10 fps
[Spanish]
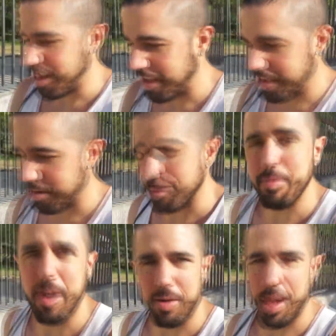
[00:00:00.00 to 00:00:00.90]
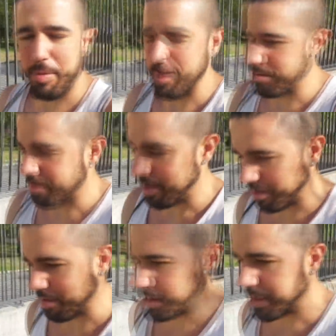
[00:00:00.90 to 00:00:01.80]
eh, no, me acordaba, ¿no?
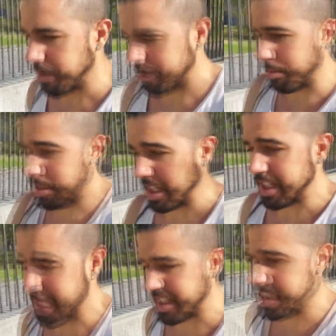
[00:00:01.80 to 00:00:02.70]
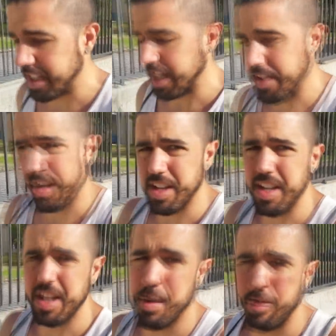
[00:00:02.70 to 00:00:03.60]
Entonces, hoy también es día
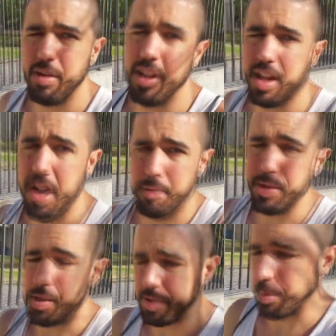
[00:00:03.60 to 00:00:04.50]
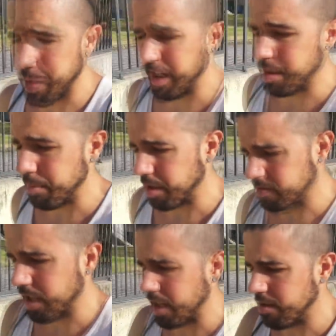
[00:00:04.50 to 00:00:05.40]
de, revisión semanal también
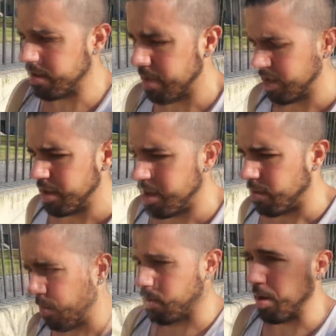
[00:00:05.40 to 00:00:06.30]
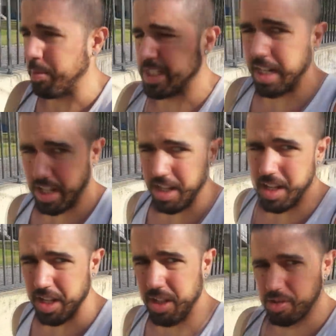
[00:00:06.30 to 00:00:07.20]
con Darío. Luego le
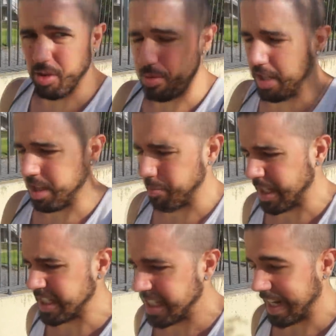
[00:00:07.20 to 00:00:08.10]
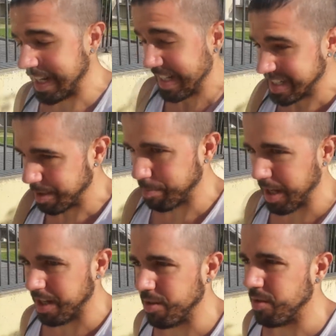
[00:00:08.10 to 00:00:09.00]
pasaré todo bien y demás y a la que
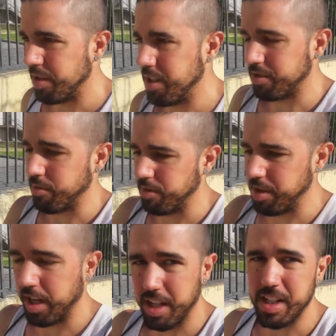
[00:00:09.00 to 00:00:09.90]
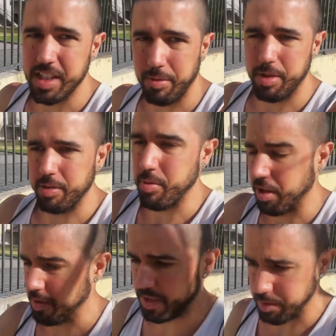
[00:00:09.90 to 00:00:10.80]
sepa algo introduciré en este vídeo
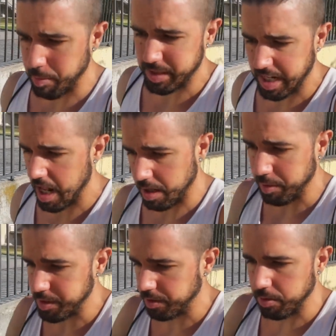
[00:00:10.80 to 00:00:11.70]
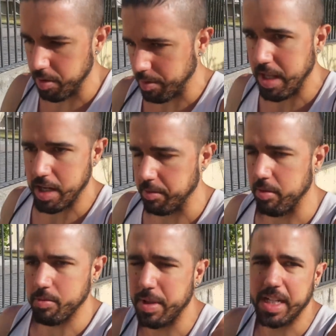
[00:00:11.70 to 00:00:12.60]
porque no sé si me pasará la revisión hoy, mañana
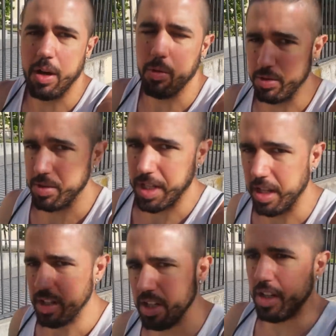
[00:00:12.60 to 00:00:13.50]
pasado, cuando sea